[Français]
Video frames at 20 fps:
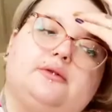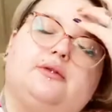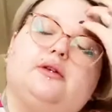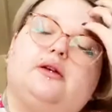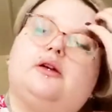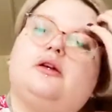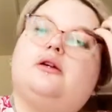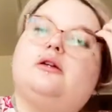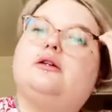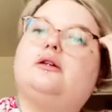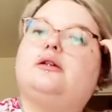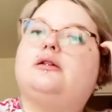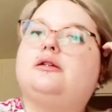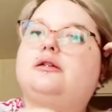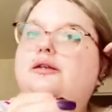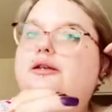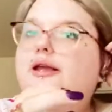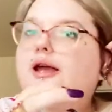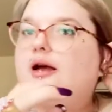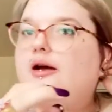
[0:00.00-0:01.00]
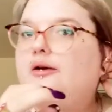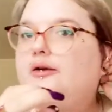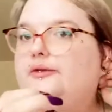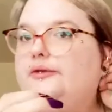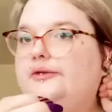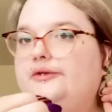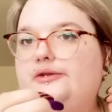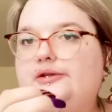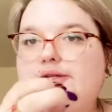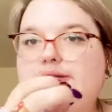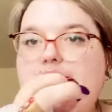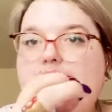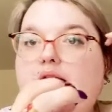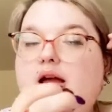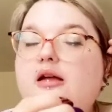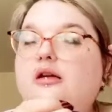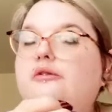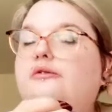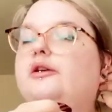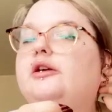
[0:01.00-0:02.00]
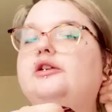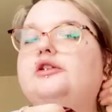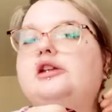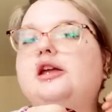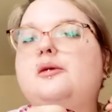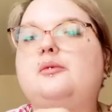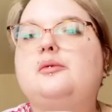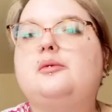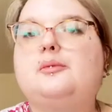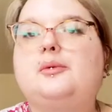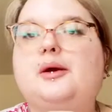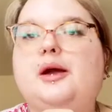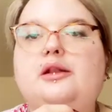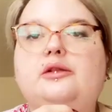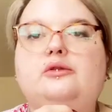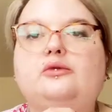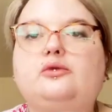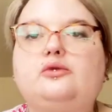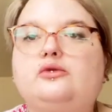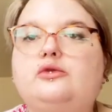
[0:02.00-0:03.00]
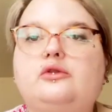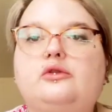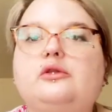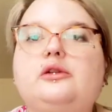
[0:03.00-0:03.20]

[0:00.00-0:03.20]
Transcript: Garantia. Enfin, j'ai à peu près tout de